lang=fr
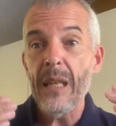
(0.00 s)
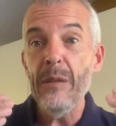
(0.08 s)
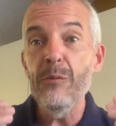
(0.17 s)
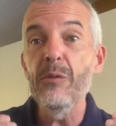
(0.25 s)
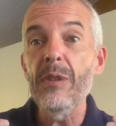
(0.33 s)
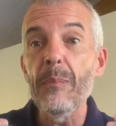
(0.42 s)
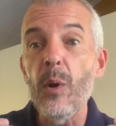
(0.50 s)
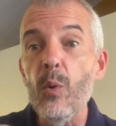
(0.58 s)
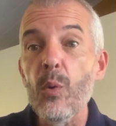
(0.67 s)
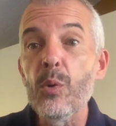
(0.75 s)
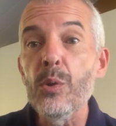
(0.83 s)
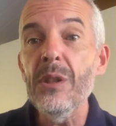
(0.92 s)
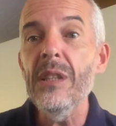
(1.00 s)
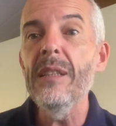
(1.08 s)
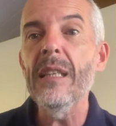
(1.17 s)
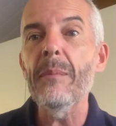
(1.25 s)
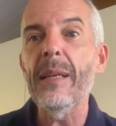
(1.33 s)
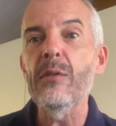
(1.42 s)
Il faut vraiment au
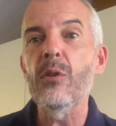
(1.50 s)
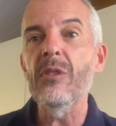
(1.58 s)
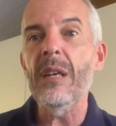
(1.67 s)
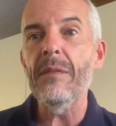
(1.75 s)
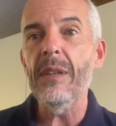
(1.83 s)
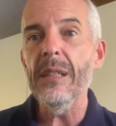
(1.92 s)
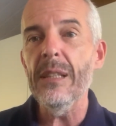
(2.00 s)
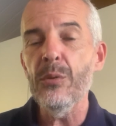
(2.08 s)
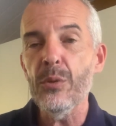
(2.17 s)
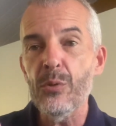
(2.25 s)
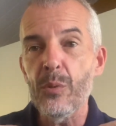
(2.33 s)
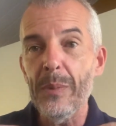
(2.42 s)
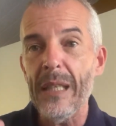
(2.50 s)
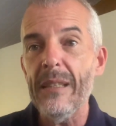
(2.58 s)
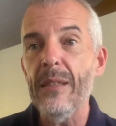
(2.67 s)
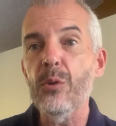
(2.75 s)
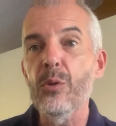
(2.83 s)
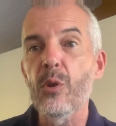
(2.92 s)
quotidien maintenant travailler sur son
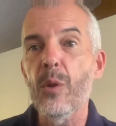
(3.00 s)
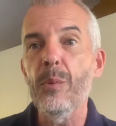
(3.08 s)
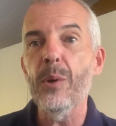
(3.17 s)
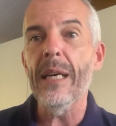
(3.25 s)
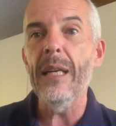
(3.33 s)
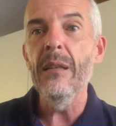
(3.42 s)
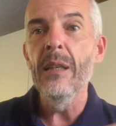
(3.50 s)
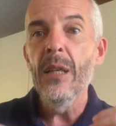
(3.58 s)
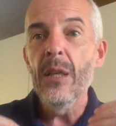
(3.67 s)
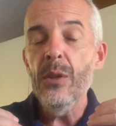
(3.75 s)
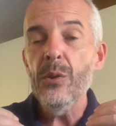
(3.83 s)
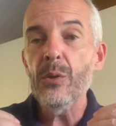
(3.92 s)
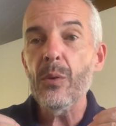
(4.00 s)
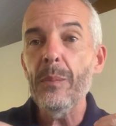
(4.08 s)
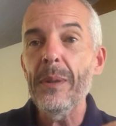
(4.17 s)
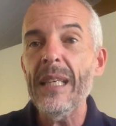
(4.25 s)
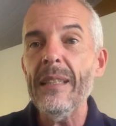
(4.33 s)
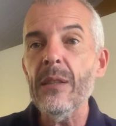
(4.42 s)
bien-être corporel, son
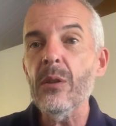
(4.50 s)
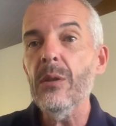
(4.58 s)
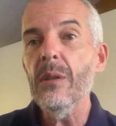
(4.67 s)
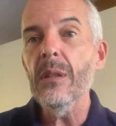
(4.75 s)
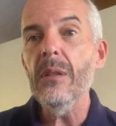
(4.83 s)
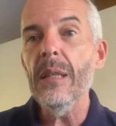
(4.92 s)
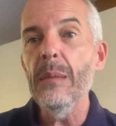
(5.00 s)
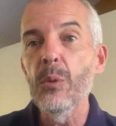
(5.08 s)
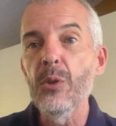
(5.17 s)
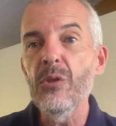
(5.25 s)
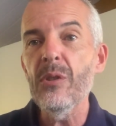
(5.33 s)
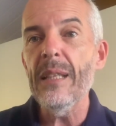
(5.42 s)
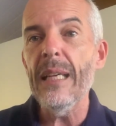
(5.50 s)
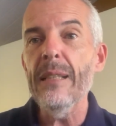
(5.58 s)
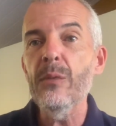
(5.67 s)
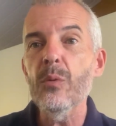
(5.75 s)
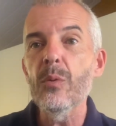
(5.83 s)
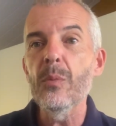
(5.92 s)
bien-être
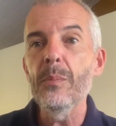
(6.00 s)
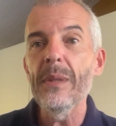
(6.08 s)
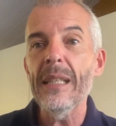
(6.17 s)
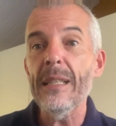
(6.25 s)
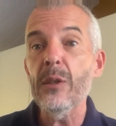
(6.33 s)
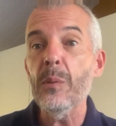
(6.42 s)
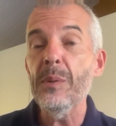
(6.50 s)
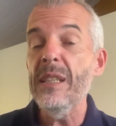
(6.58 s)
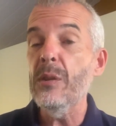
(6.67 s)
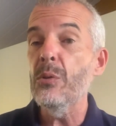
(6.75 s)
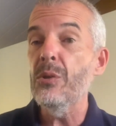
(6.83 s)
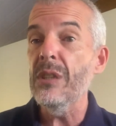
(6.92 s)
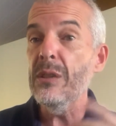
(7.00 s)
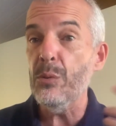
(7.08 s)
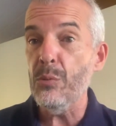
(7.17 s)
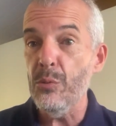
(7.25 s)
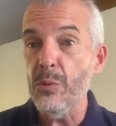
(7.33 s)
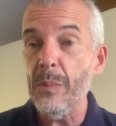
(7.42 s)
émotionnel, son bien-être psychologique,
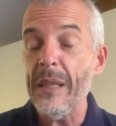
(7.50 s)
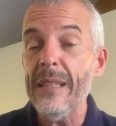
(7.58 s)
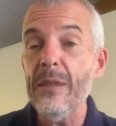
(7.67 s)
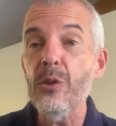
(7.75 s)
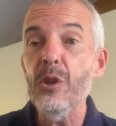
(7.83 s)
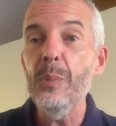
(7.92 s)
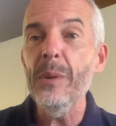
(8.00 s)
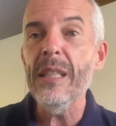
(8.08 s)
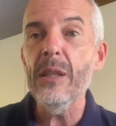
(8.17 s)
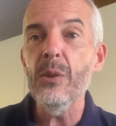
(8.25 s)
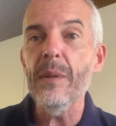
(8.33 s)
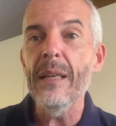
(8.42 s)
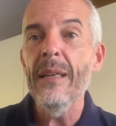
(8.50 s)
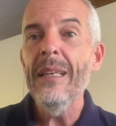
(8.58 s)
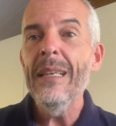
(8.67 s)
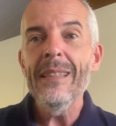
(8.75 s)
surtout son bien-être spirituel.